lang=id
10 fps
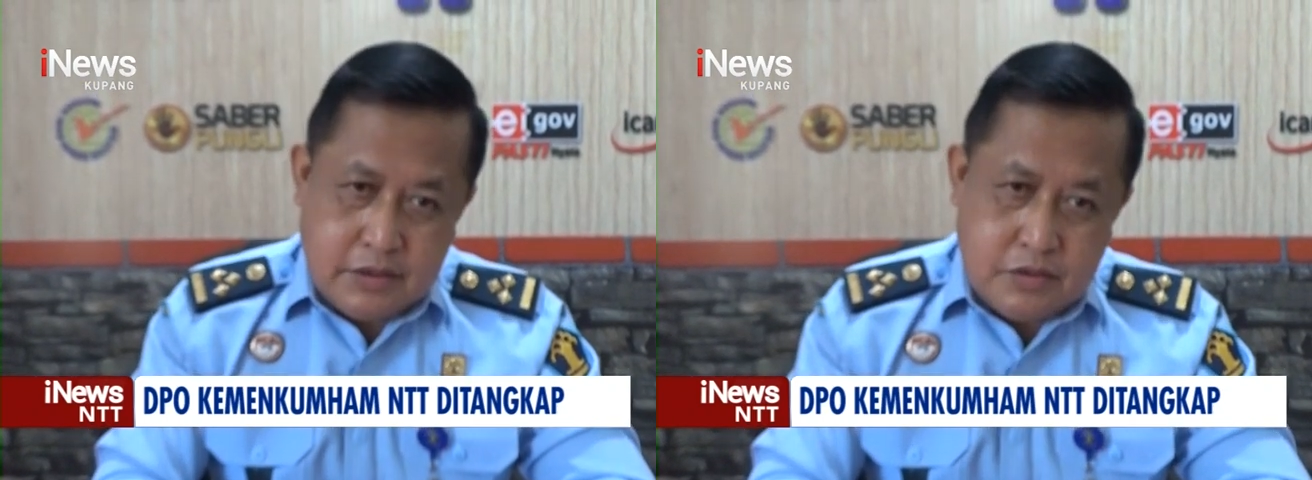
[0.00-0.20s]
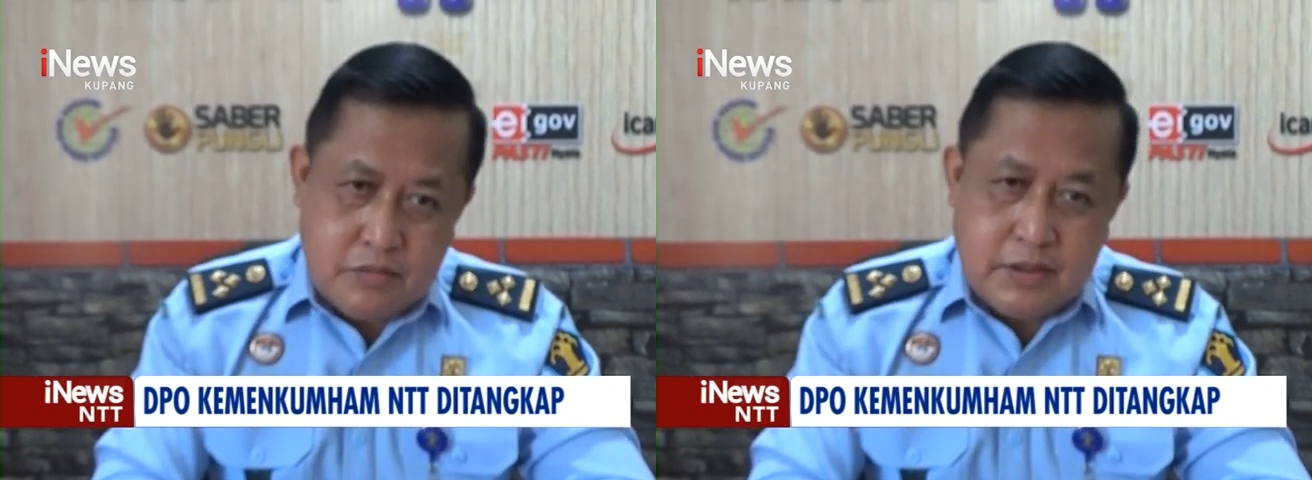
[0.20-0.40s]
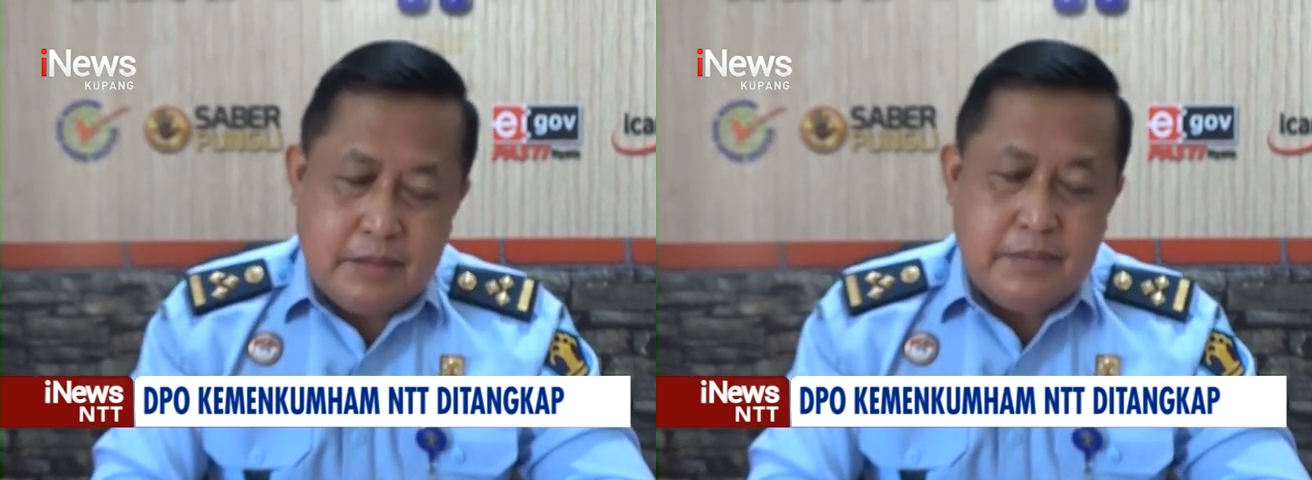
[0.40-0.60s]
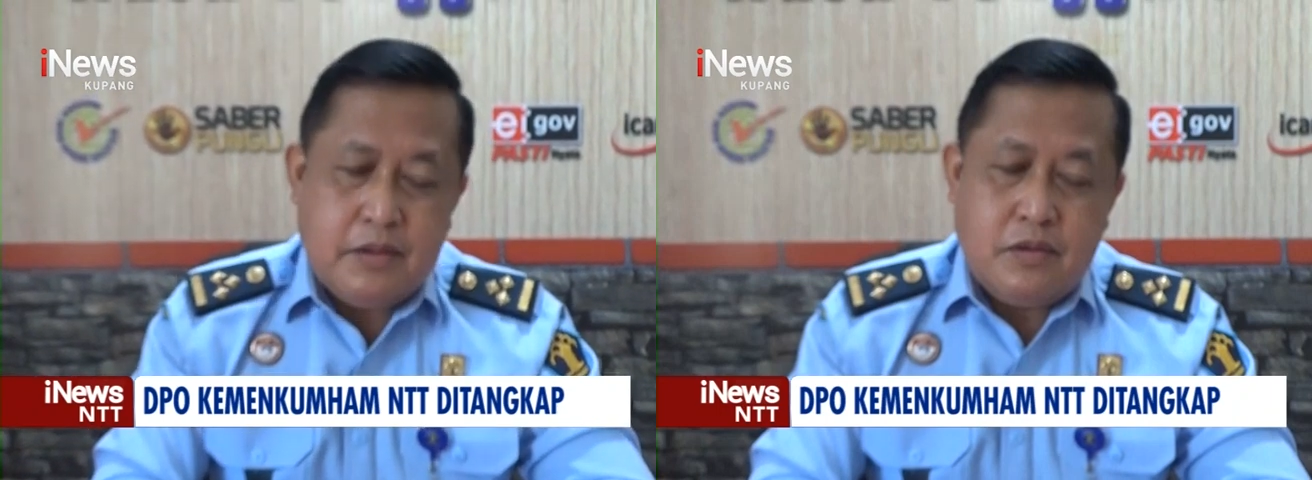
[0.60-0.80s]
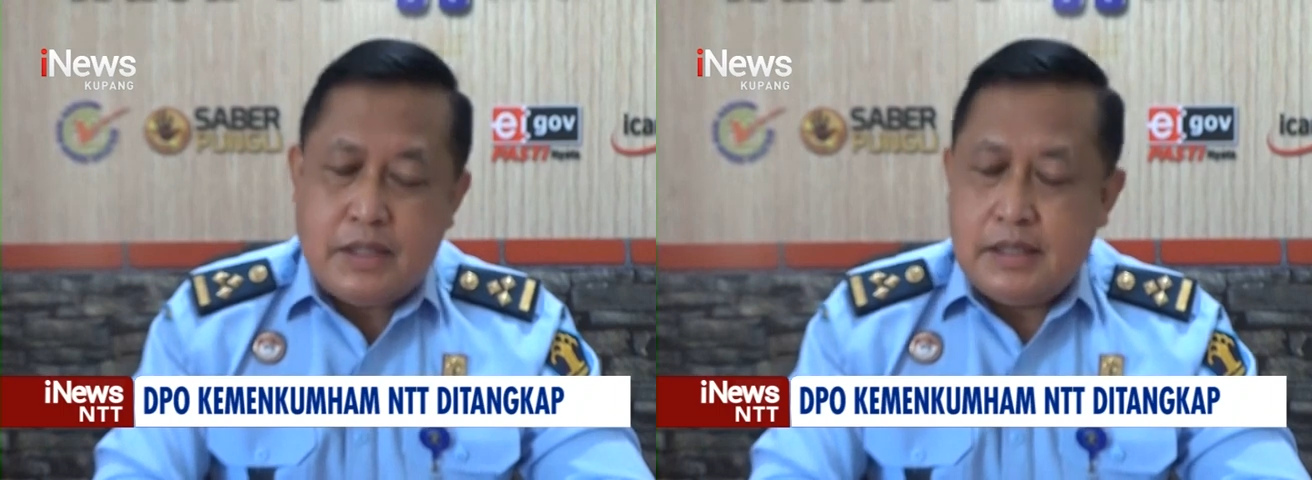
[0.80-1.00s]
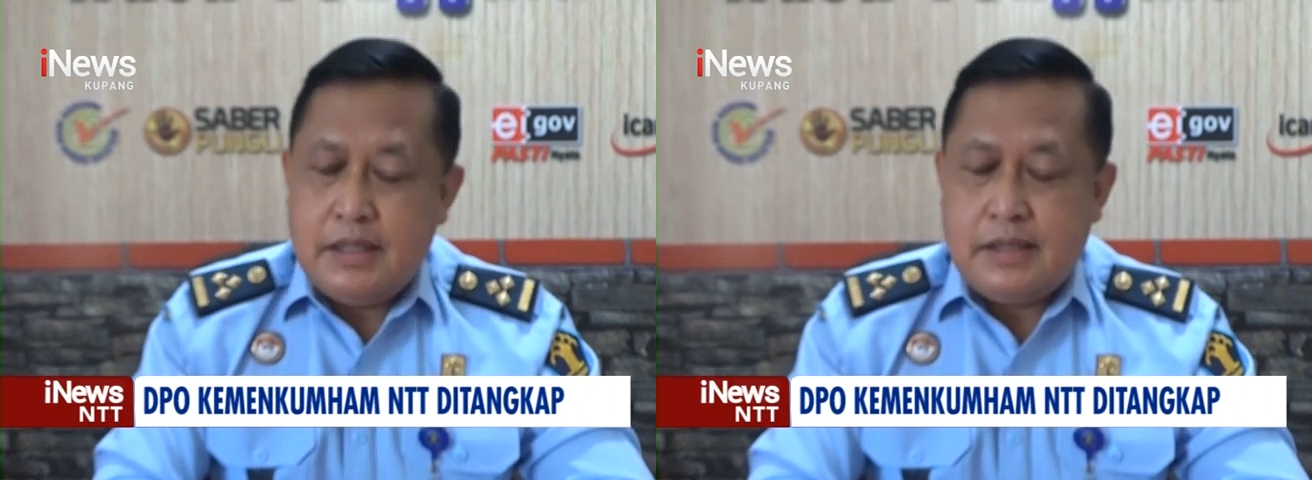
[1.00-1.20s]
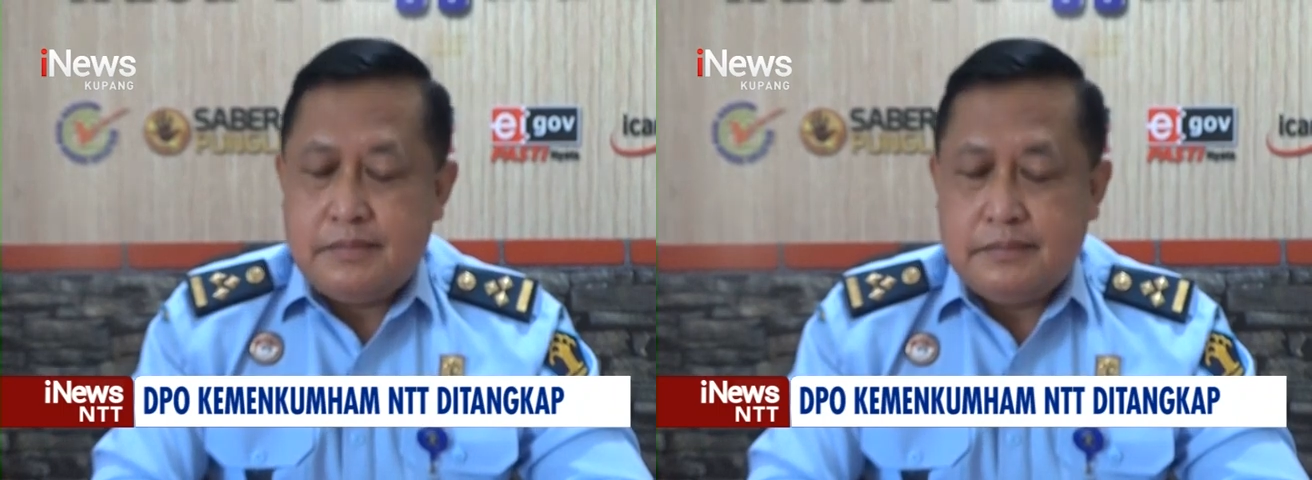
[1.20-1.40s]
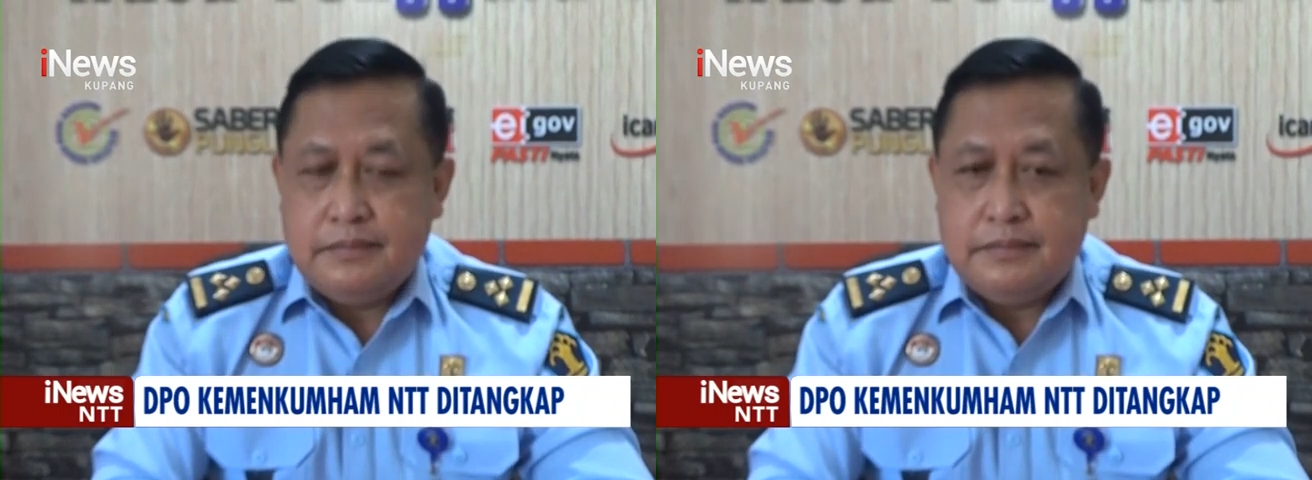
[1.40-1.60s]
disuruh mengambil keluarga
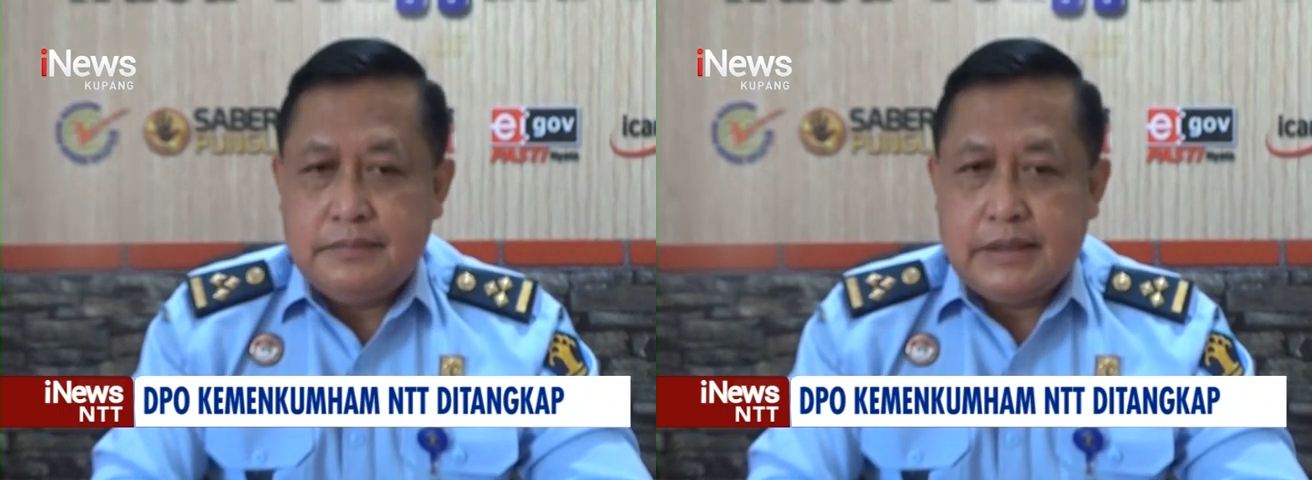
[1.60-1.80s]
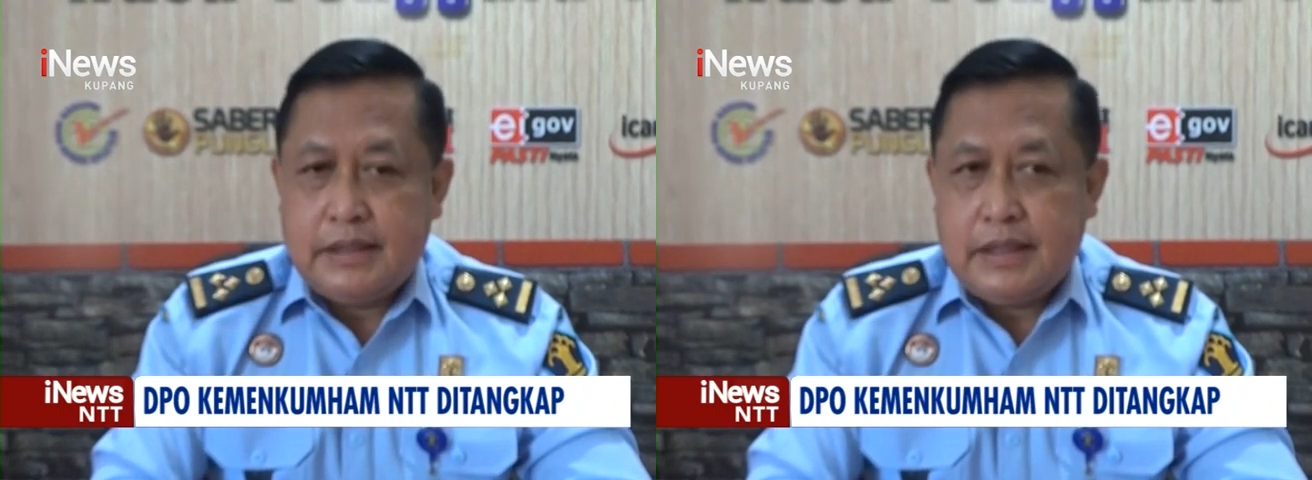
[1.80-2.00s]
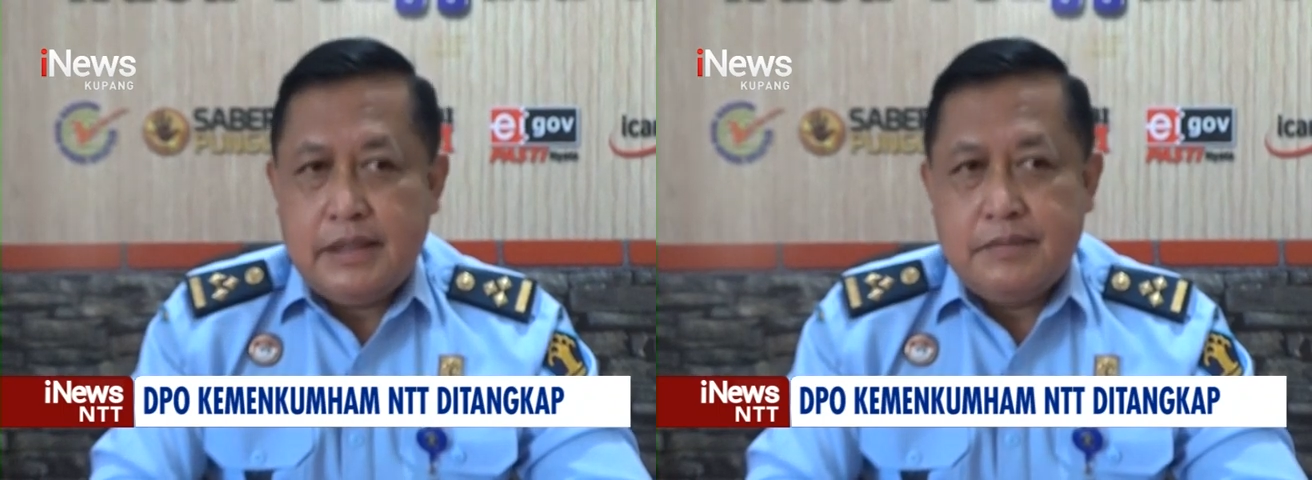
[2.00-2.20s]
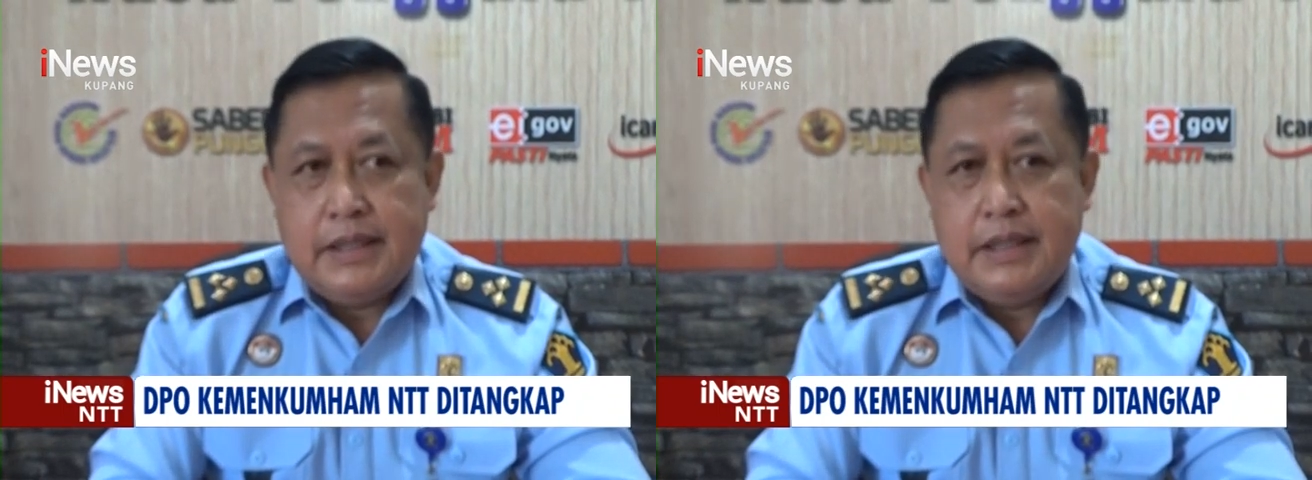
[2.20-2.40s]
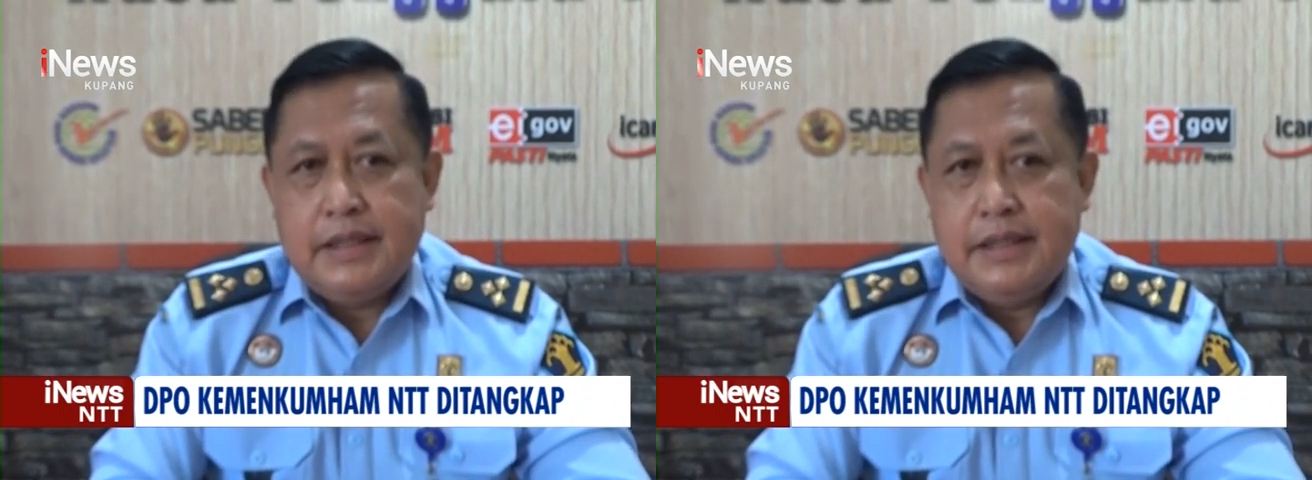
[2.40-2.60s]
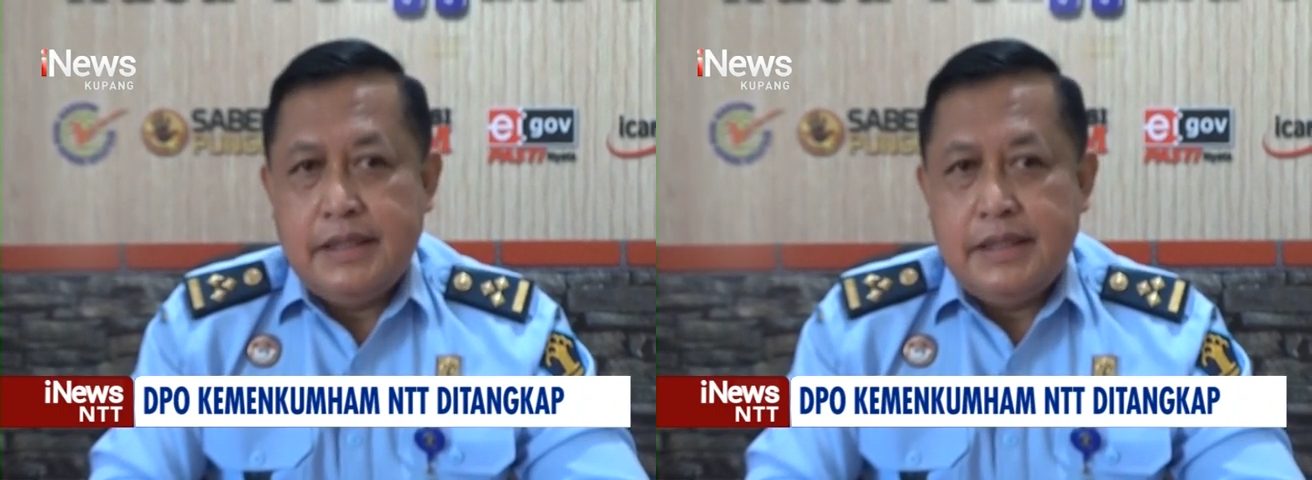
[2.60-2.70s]
mereka yang melarikan